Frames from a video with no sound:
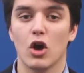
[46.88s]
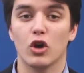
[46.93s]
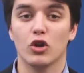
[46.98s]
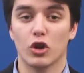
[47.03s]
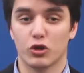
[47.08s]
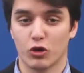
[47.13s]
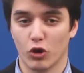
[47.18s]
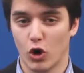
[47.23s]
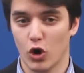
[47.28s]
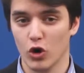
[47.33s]

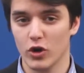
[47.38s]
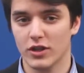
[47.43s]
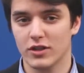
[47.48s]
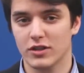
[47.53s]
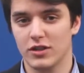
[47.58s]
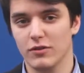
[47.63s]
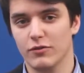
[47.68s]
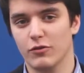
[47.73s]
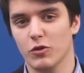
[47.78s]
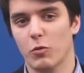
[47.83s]
Notre
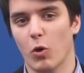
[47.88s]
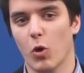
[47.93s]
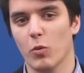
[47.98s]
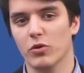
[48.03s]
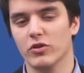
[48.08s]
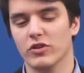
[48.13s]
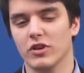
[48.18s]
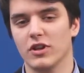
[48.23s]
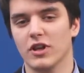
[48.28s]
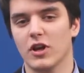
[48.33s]
collectif veut
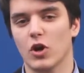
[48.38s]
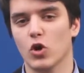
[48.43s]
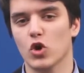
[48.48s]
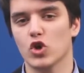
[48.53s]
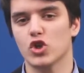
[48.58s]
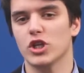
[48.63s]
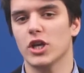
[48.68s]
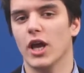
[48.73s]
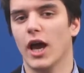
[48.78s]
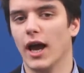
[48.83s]
proposer une
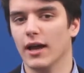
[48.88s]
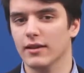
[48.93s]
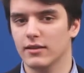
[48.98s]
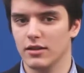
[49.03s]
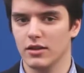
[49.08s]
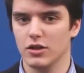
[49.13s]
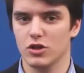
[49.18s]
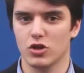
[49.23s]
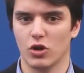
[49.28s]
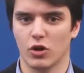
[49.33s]
écologie
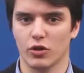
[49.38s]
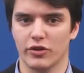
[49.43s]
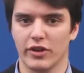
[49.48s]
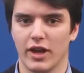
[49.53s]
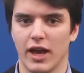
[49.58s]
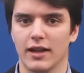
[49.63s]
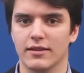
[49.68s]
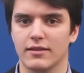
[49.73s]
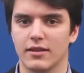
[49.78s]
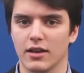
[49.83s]
intelligente,
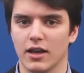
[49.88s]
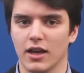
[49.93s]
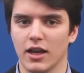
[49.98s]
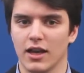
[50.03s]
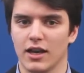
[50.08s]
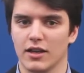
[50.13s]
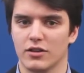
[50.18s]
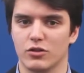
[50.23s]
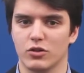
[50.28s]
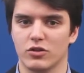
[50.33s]
intégrée
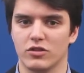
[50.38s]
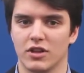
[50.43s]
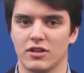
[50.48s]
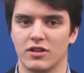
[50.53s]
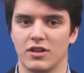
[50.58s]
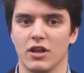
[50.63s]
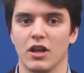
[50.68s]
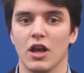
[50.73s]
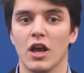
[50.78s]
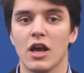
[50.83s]
à la
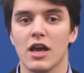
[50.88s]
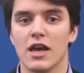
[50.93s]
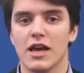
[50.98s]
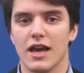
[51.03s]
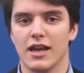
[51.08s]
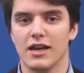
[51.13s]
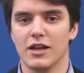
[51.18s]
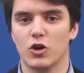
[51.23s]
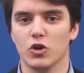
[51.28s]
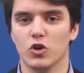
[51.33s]
société
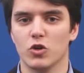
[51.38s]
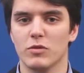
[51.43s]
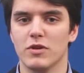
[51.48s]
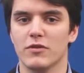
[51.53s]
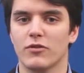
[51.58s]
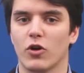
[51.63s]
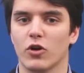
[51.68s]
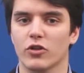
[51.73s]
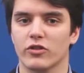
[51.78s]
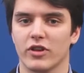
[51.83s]
et à l'économie
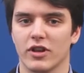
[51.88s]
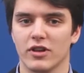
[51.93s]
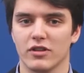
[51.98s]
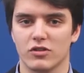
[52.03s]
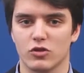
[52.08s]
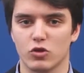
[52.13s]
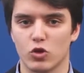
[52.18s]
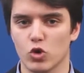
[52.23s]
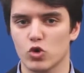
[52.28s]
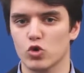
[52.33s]

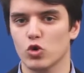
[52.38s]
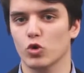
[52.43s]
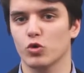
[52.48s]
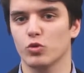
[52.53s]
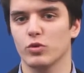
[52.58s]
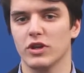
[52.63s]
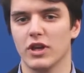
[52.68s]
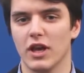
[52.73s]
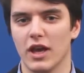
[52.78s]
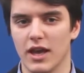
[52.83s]
française
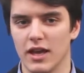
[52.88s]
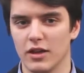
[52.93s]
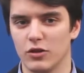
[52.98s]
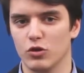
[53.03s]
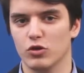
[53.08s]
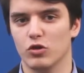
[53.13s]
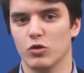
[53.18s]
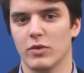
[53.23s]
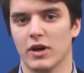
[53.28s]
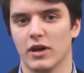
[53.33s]
d'aujourd'hui et
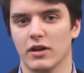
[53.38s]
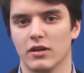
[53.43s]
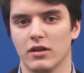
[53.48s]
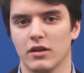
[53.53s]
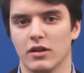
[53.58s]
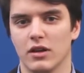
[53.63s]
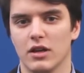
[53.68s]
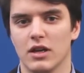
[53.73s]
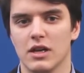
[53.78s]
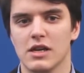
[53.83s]
de demain.
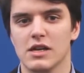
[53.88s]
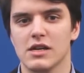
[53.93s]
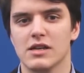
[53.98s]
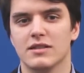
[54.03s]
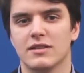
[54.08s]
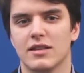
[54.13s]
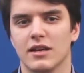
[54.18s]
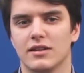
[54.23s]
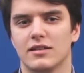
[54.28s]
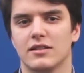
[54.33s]

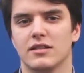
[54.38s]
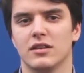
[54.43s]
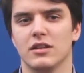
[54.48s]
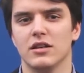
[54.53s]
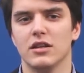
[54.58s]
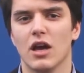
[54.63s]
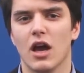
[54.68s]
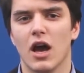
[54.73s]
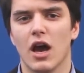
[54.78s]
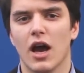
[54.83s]

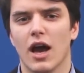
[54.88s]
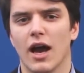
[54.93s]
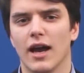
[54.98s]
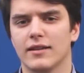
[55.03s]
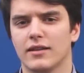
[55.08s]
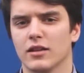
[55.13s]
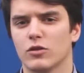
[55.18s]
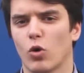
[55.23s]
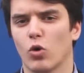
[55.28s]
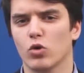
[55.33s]
Celle-ci a
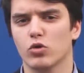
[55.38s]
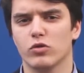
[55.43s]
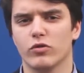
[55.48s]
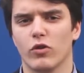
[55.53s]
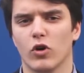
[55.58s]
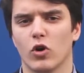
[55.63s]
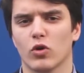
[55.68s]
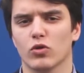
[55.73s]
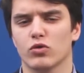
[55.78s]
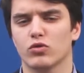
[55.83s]
été trop
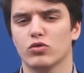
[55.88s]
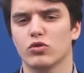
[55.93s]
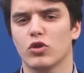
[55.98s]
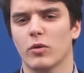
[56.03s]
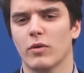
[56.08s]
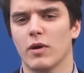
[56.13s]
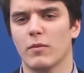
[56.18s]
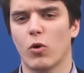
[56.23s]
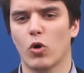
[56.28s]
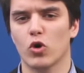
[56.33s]
souvent conçue
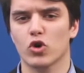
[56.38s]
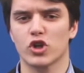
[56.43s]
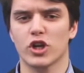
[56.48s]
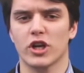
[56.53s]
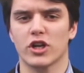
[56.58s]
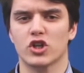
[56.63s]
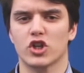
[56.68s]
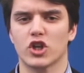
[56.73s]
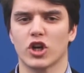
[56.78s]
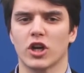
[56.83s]
comme un projet
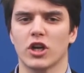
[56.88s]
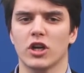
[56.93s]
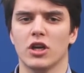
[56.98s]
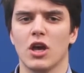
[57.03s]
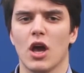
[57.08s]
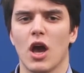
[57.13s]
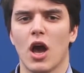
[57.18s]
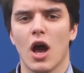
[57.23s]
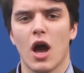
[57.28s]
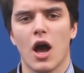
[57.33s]
à
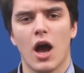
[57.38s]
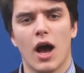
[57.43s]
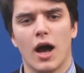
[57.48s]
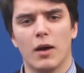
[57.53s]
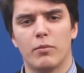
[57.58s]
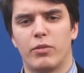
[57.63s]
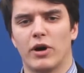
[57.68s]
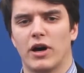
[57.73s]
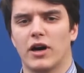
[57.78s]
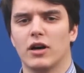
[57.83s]
gérer
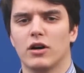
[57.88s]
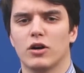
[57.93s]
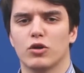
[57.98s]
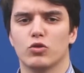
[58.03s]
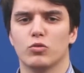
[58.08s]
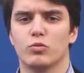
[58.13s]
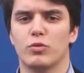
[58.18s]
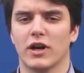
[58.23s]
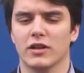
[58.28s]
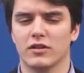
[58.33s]
à part,
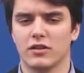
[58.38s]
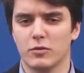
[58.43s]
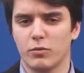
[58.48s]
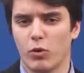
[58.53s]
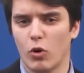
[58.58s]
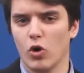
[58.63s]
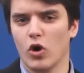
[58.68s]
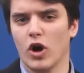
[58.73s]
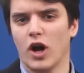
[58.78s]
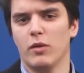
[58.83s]
une partie de
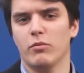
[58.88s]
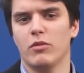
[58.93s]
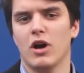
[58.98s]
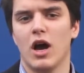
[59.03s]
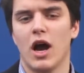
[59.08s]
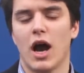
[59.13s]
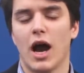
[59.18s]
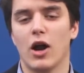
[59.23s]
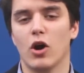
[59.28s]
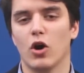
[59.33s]
programme,
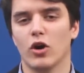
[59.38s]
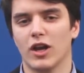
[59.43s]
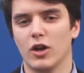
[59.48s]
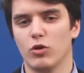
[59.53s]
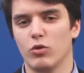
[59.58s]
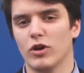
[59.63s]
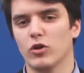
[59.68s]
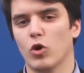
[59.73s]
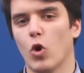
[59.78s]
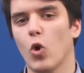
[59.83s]
alors qu'elle
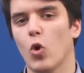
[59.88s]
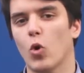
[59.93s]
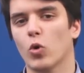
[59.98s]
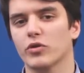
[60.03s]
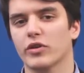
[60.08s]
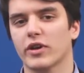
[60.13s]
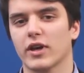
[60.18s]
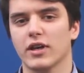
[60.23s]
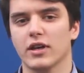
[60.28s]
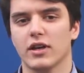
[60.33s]
doit au
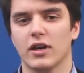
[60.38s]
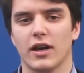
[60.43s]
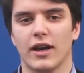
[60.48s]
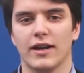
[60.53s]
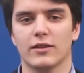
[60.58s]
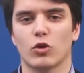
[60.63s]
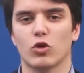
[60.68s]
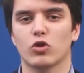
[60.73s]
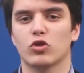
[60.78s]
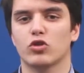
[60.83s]
contraire être